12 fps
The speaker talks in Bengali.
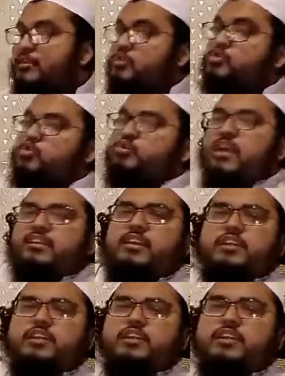তো
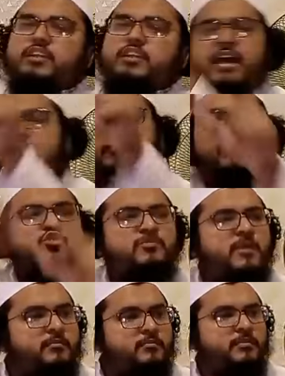সুদানিরা তো কালে মানুষ
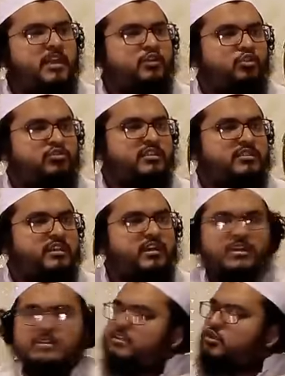বিয়ে করতেছে
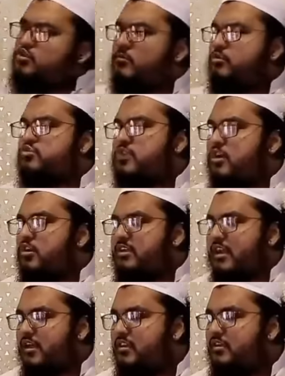তাদের সমস্যা হয় না
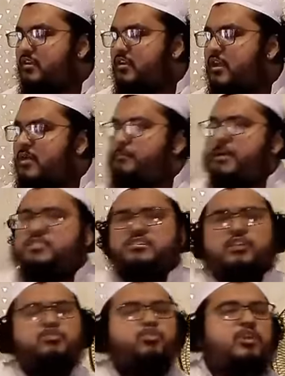
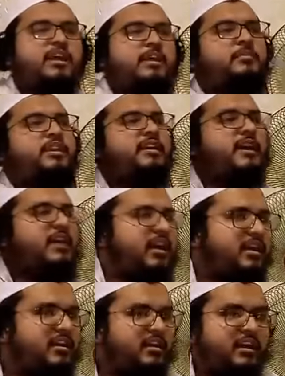পাশ্চাত্যরা আমেরিকারা
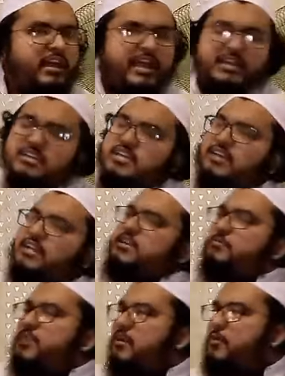এরা সাদা
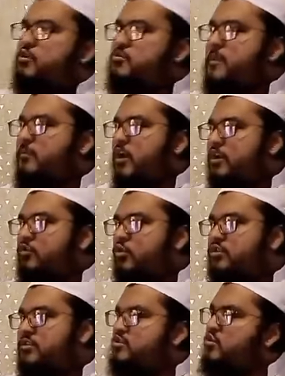চামড়ার মানুষ ব্যবহার করতেছে
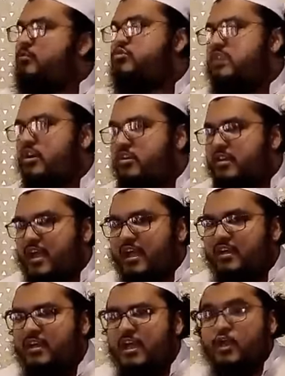সমস্যা হয় না
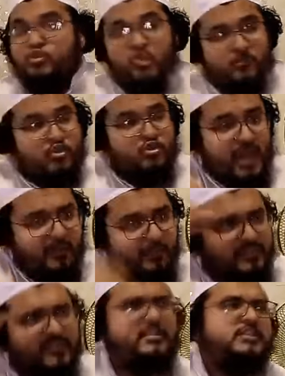সমস্যা আমাদের
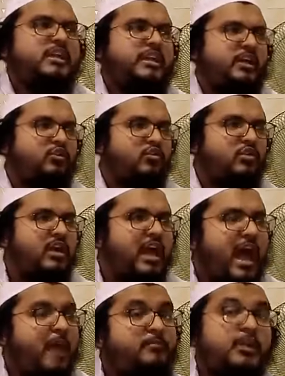দেশে কেন
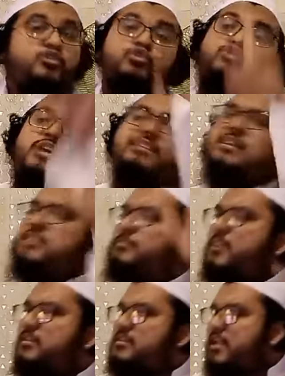আমরা শুধু সাদা চামড়ার
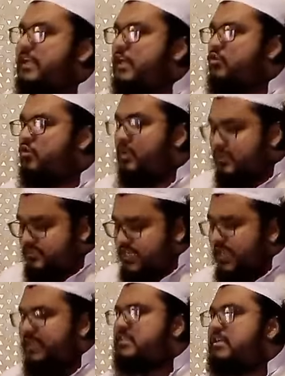দিকে কেন যেখানে
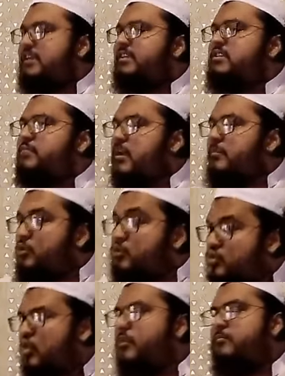সাদা চামড়ার মানুষ কম